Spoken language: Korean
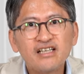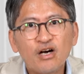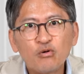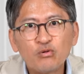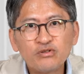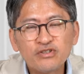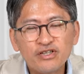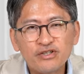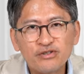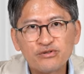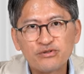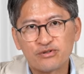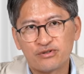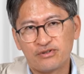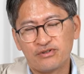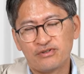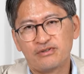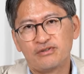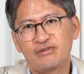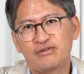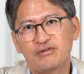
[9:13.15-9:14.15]
나올 때 있죠.
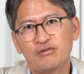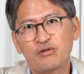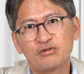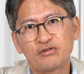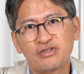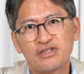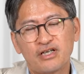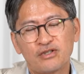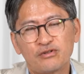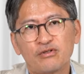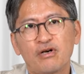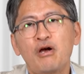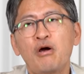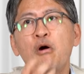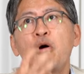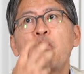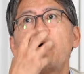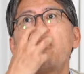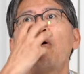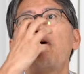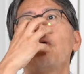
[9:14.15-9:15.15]
어떻게 하죠?
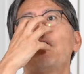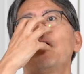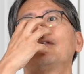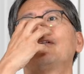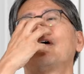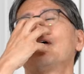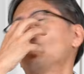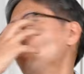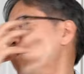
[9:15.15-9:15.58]
하다